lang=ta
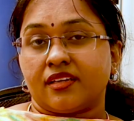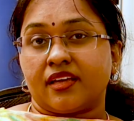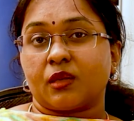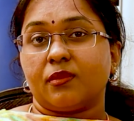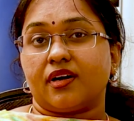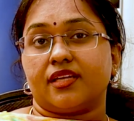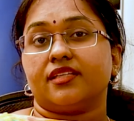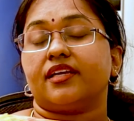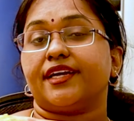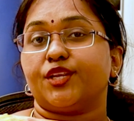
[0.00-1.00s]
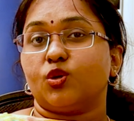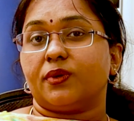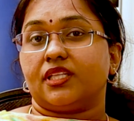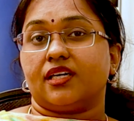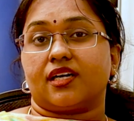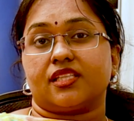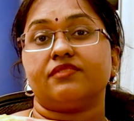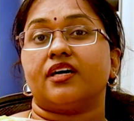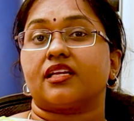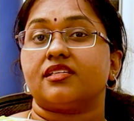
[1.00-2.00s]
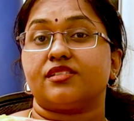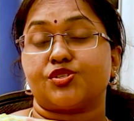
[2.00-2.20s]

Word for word: நரம்பானது ரெட்டினோபதியானது வர